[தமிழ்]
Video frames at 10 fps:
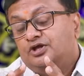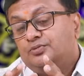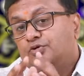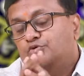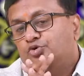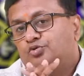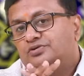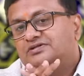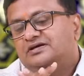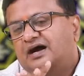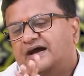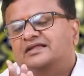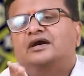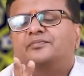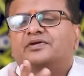இப்போ குரு வந்து
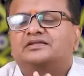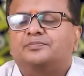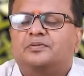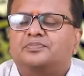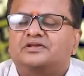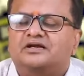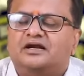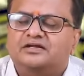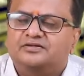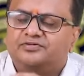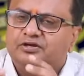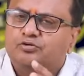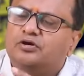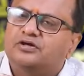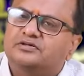ஐந்தாம் இடத்தை பார்ப்பதுனால இது
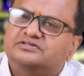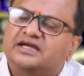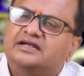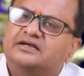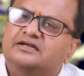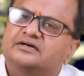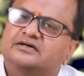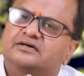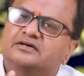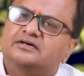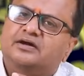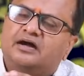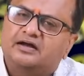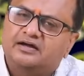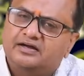வரைக்கும்
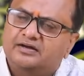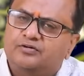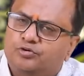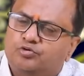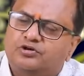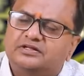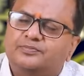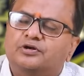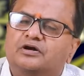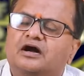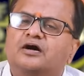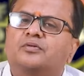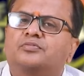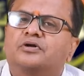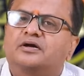சைல்டுக்காக ஒரு குழந்தை பேருக்காக